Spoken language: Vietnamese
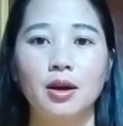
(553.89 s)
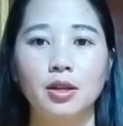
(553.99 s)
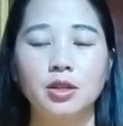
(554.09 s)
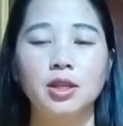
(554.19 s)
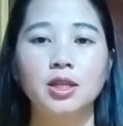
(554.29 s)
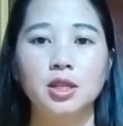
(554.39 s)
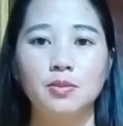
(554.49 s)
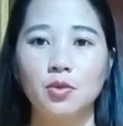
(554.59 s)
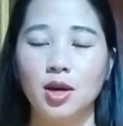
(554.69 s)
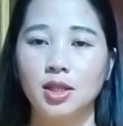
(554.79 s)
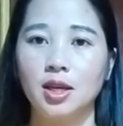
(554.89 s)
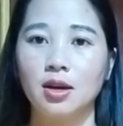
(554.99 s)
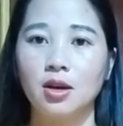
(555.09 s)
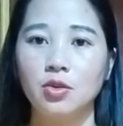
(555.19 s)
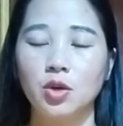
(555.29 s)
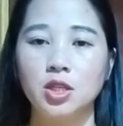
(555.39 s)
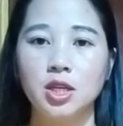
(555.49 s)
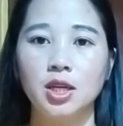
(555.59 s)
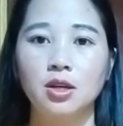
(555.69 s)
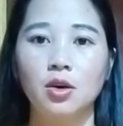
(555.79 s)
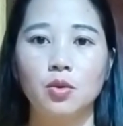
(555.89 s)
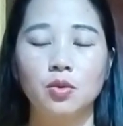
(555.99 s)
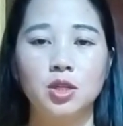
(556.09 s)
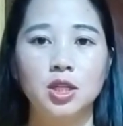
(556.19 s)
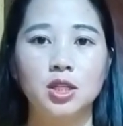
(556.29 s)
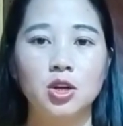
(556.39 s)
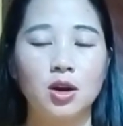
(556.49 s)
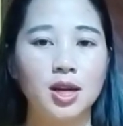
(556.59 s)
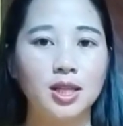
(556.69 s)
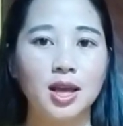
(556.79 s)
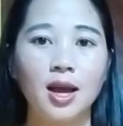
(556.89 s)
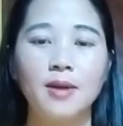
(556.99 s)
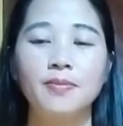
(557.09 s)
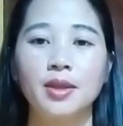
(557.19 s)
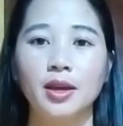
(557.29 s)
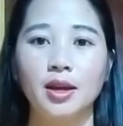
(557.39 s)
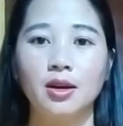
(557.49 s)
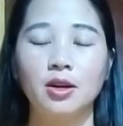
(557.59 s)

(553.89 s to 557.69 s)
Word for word: ờ, dù yên sĩ mua hạt tiền có dù gì cả cụ chỉ cho lệ ta để ờ,